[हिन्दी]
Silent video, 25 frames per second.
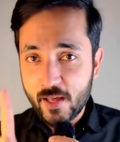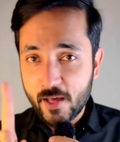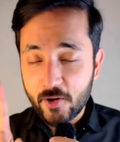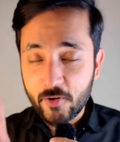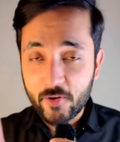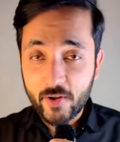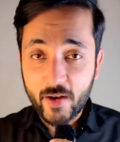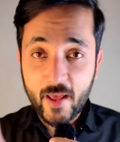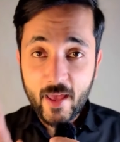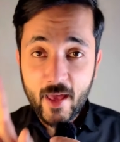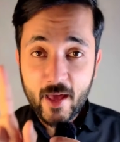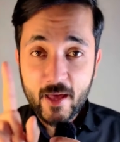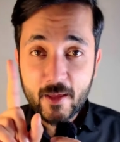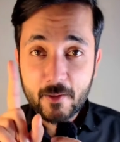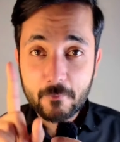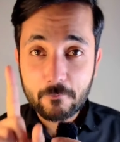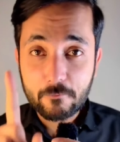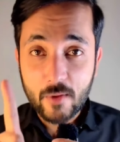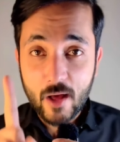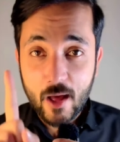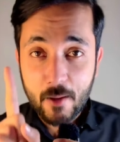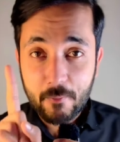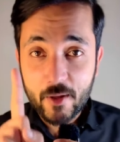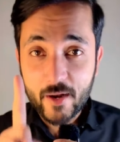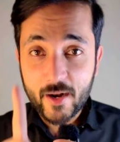और एक
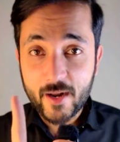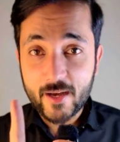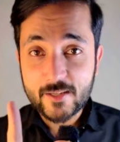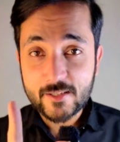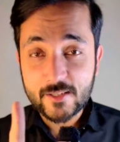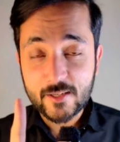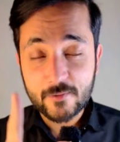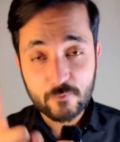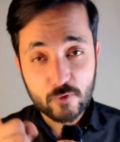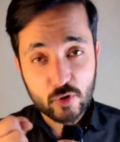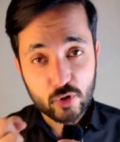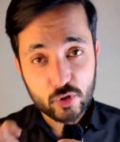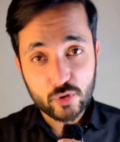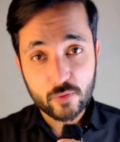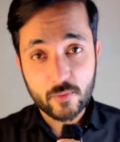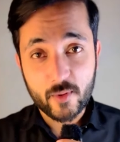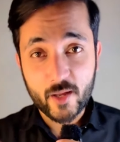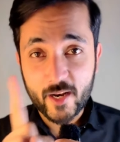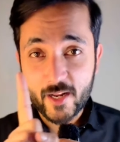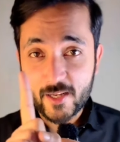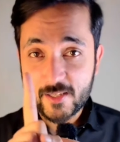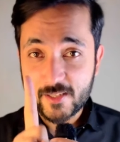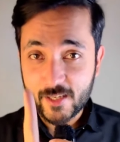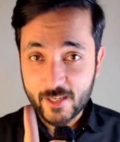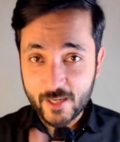बाबर आजम को
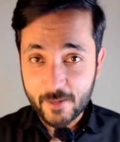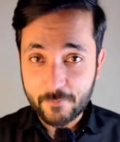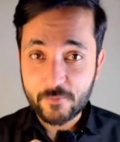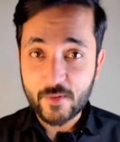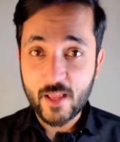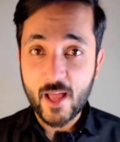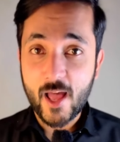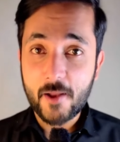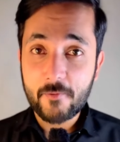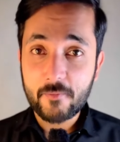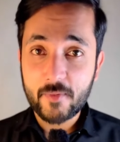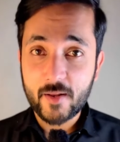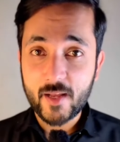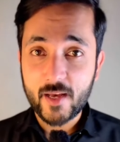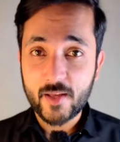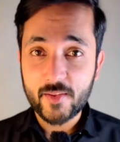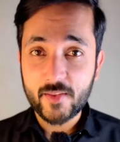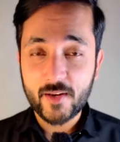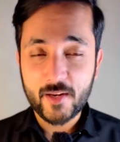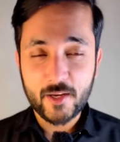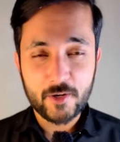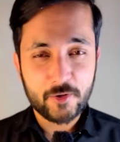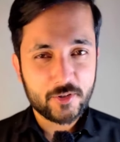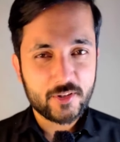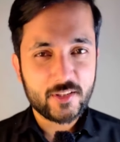दोबारा से कप्तान बना
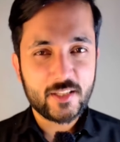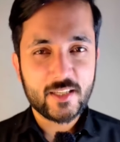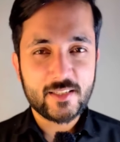देना और